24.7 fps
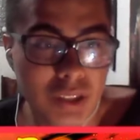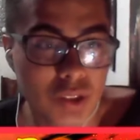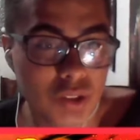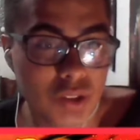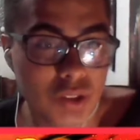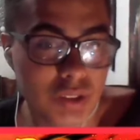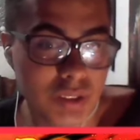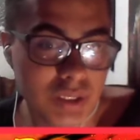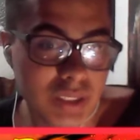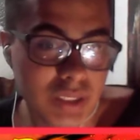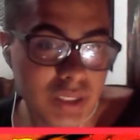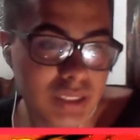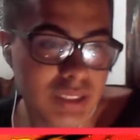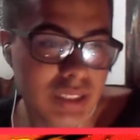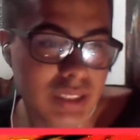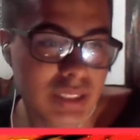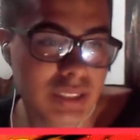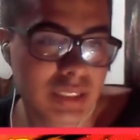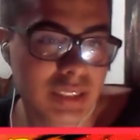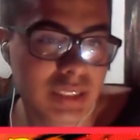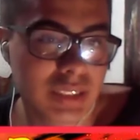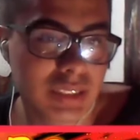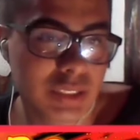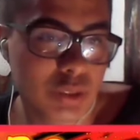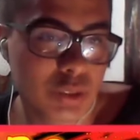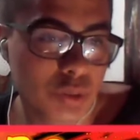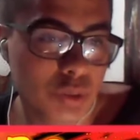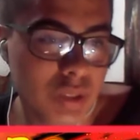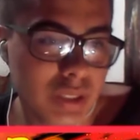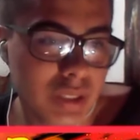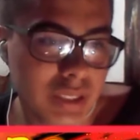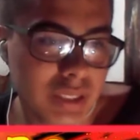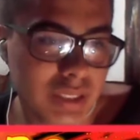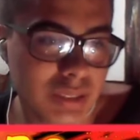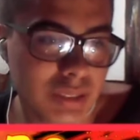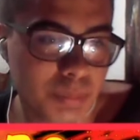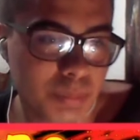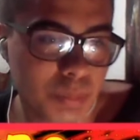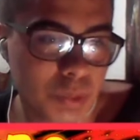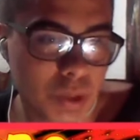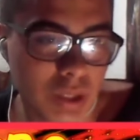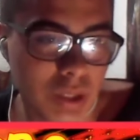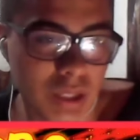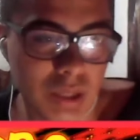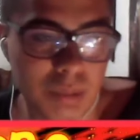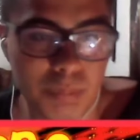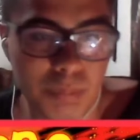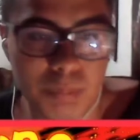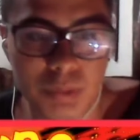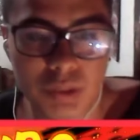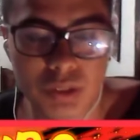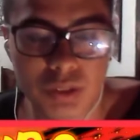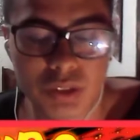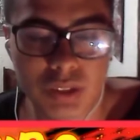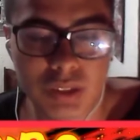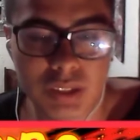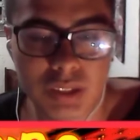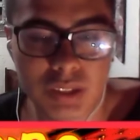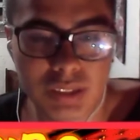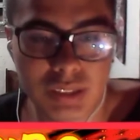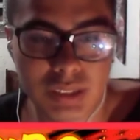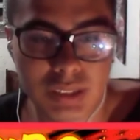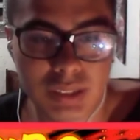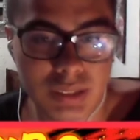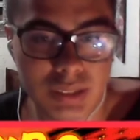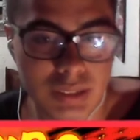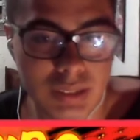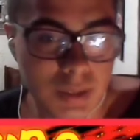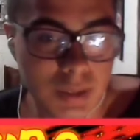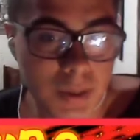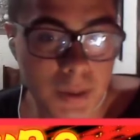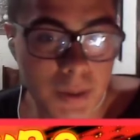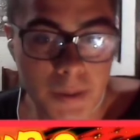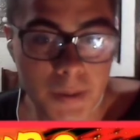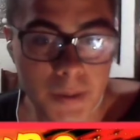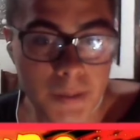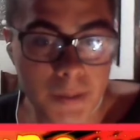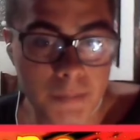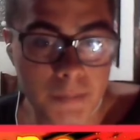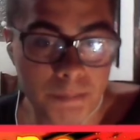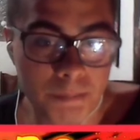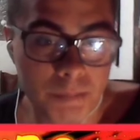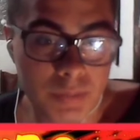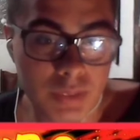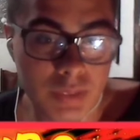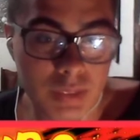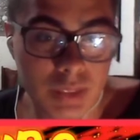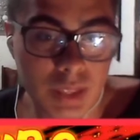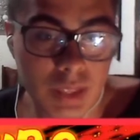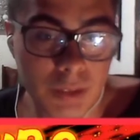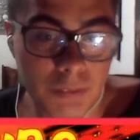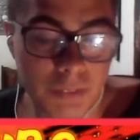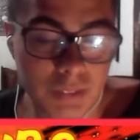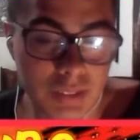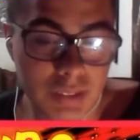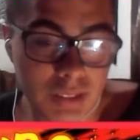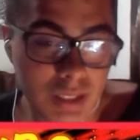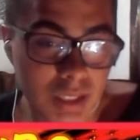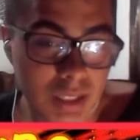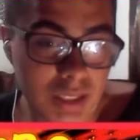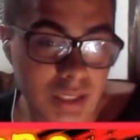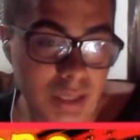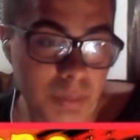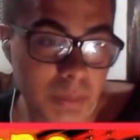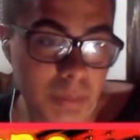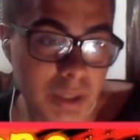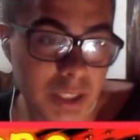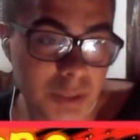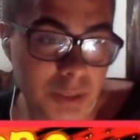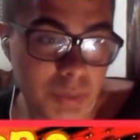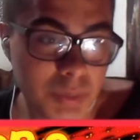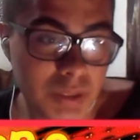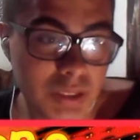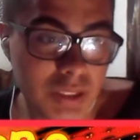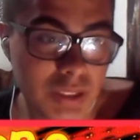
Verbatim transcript: los Risen así que si tú quieres, por ejemplo, yo que sé, defenderte más bien